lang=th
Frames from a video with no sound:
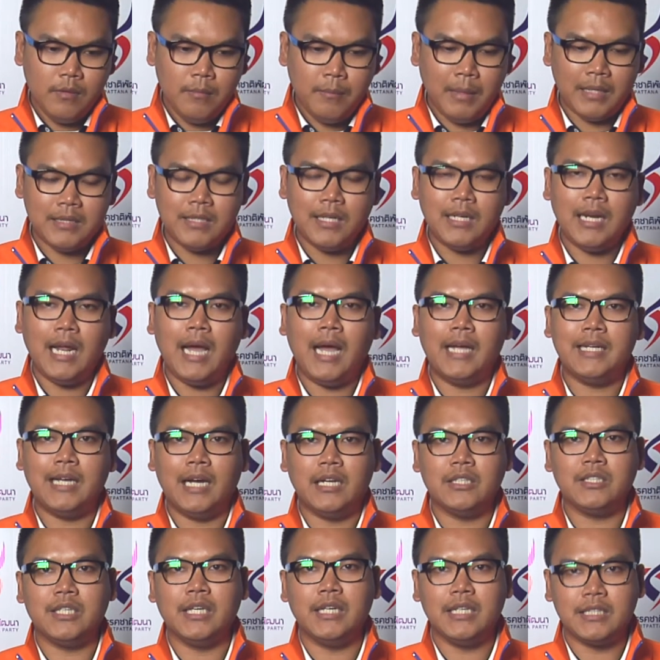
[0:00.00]
พัฒนาอ
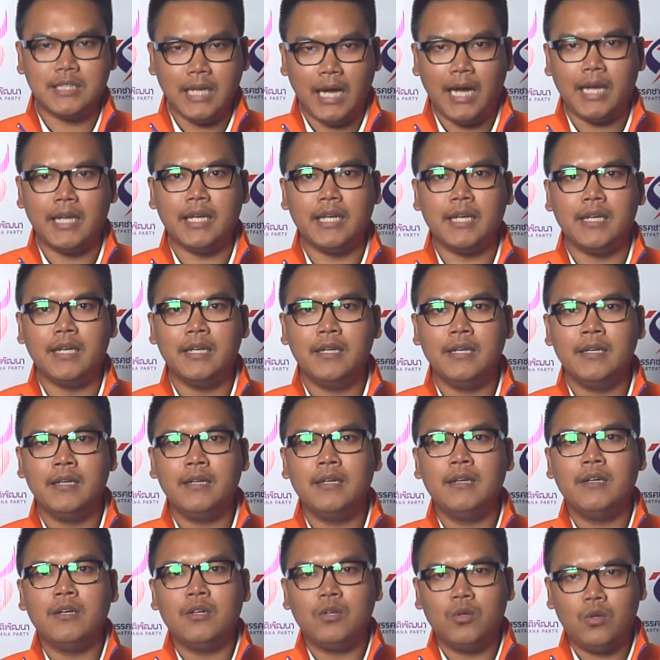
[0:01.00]
ย่างจริงใจ
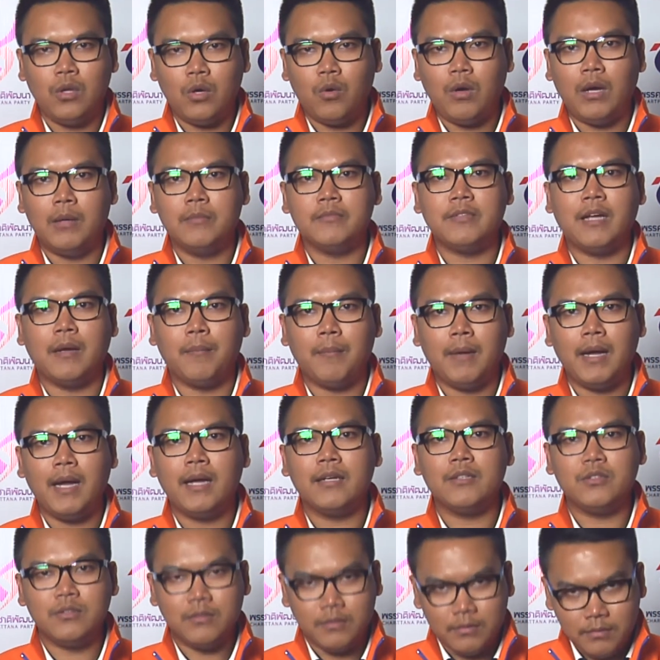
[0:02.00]
ด้วยความสามารถ